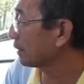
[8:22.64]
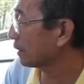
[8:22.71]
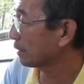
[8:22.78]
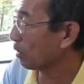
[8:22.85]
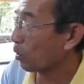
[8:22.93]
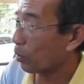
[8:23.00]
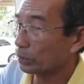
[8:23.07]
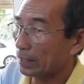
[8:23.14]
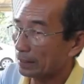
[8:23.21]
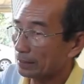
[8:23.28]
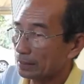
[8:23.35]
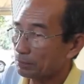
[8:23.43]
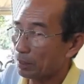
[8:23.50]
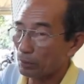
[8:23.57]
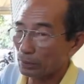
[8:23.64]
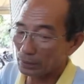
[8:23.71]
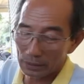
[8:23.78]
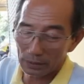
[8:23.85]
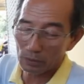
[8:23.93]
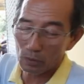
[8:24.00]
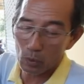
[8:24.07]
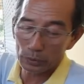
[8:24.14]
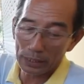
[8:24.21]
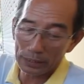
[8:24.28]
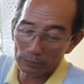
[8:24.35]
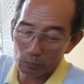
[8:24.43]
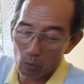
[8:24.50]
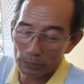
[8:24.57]
เลยเราโฮเดนนี่พอเจอโฮเด
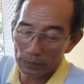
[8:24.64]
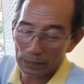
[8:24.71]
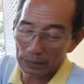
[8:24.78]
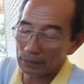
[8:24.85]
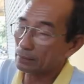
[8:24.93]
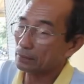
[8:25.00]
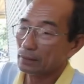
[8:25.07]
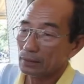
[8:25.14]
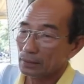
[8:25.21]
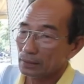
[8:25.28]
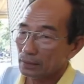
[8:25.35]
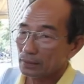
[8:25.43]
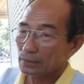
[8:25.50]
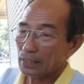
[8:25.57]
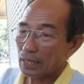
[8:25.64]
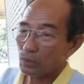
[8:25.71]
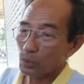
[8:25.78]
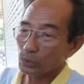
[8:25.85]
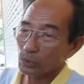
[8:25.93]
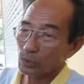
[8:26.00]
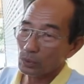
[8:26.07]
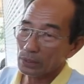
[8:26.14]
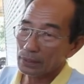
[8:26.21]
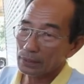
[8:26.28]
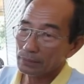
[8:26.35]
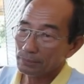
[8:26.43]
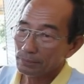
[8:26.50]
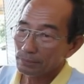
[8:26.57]
นปุ๊บเนี่ยตายหัวทุกคนเลย